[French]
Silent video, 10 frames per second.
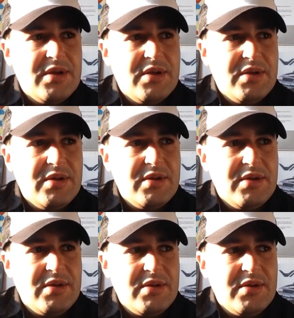
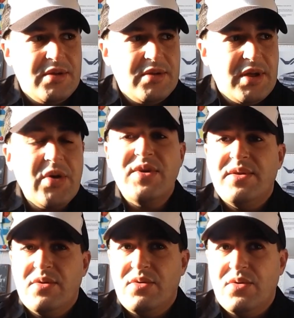euh, ah
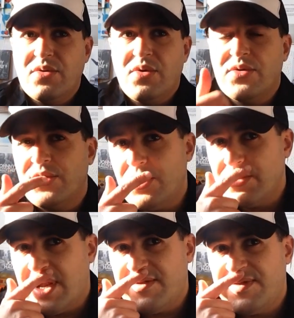oui, le
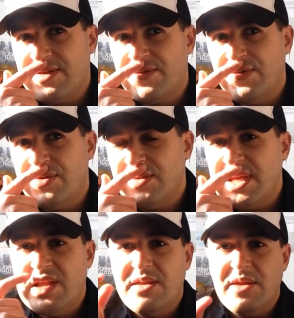compteur de la phase 1,
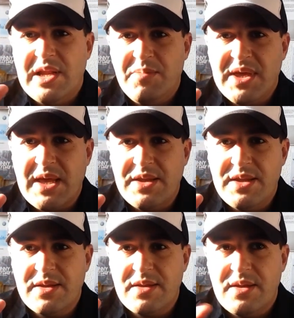il est,
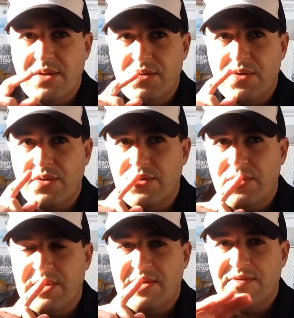mécanique et le
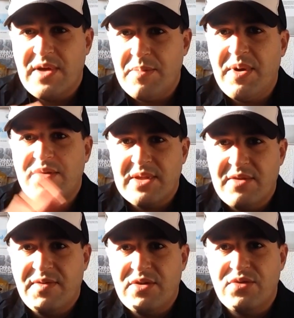compteur de la, à partir de
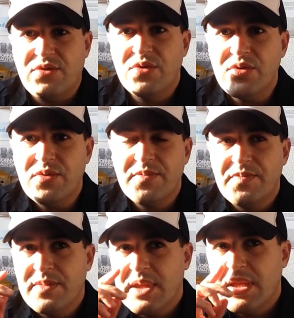la phase 2,
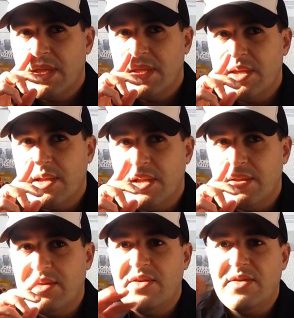il
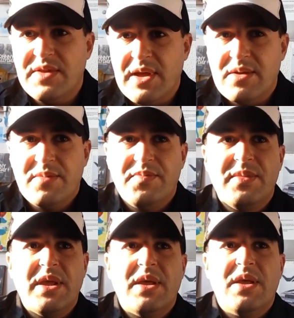est digital.
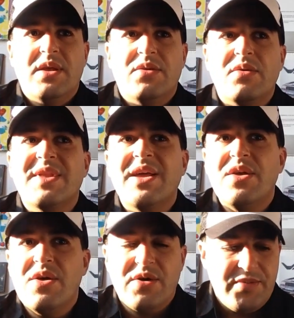Donc
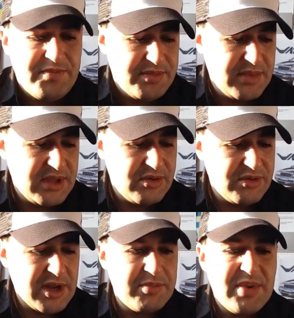d'ailleurs, on